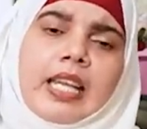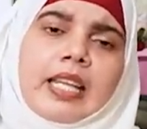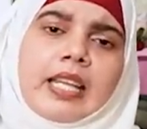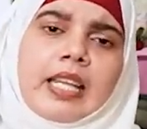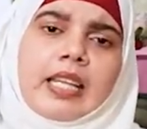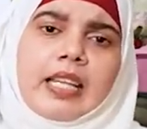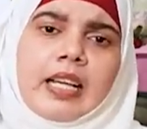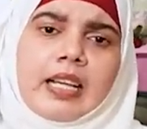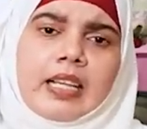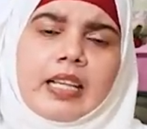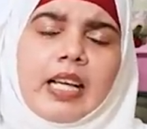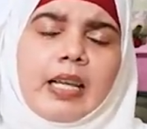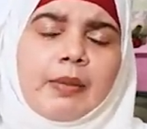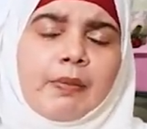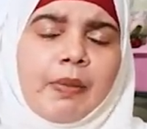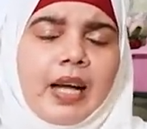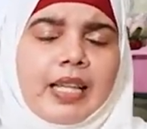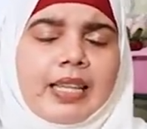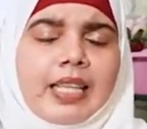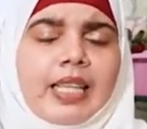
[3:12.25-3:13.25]
என்னன்னாக்கா
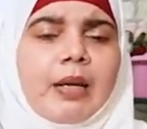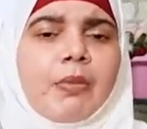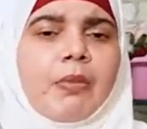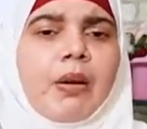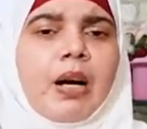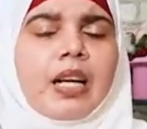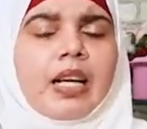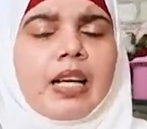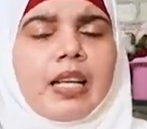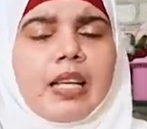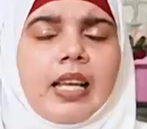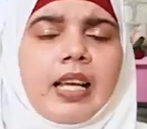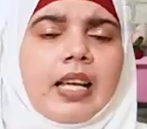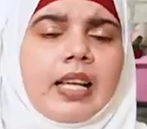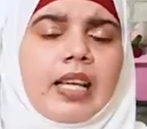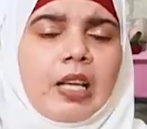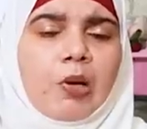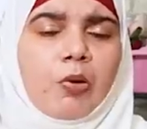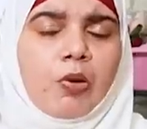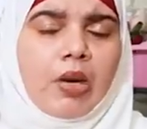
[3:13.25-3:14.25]
இப்போ அதிகமாக
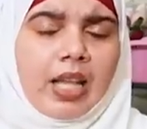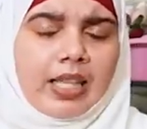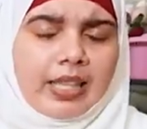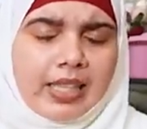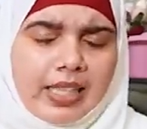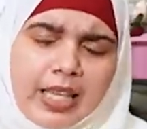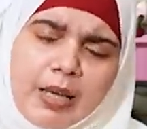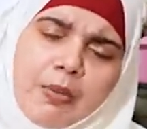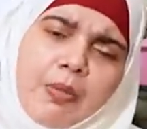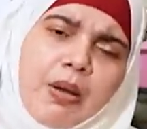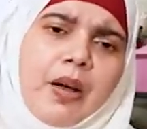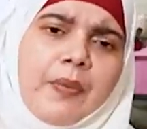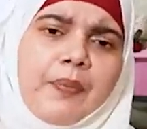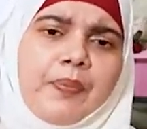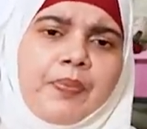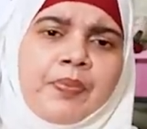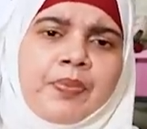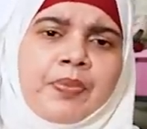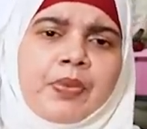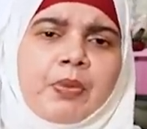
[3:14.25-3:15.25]
இலங்கையில் உள்ள
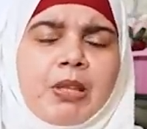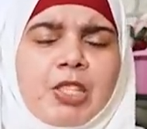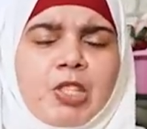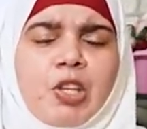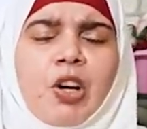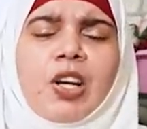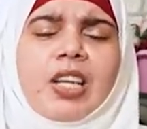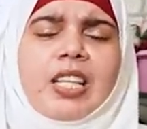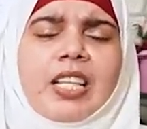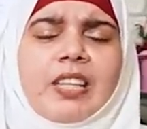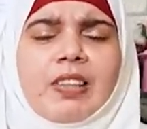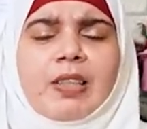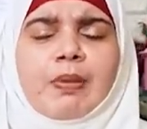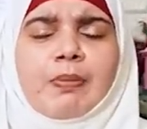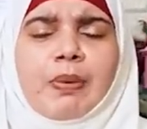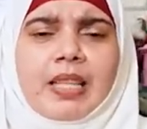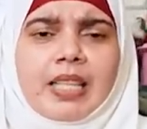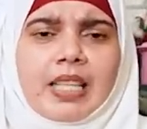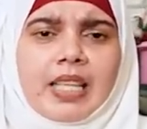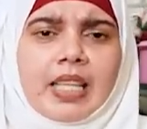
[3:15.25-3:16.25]
அதிகமாக மெஜாரிட்டி
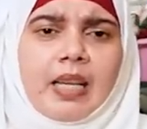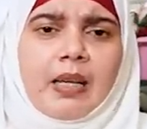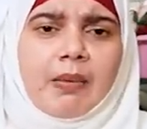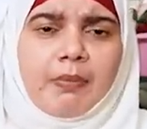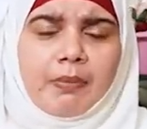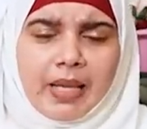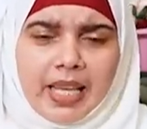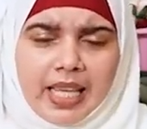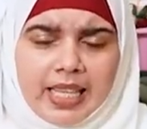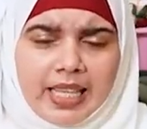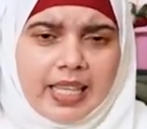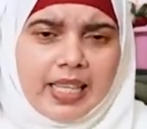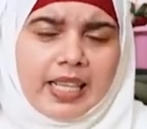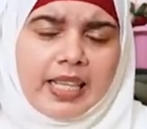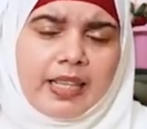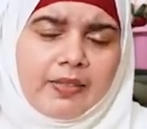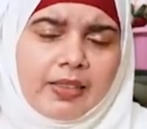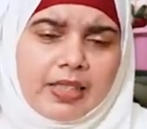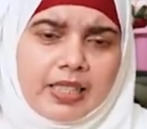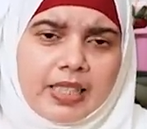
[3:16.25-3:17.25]
வந்து பார்த்திங்கன்னா
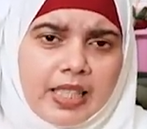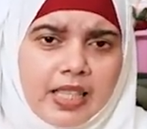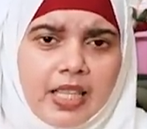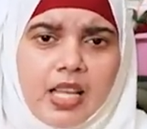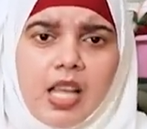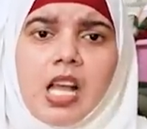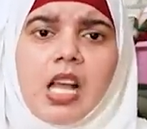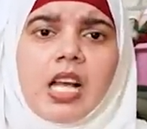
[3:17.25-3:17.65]
பேக்கரிகள் வந்து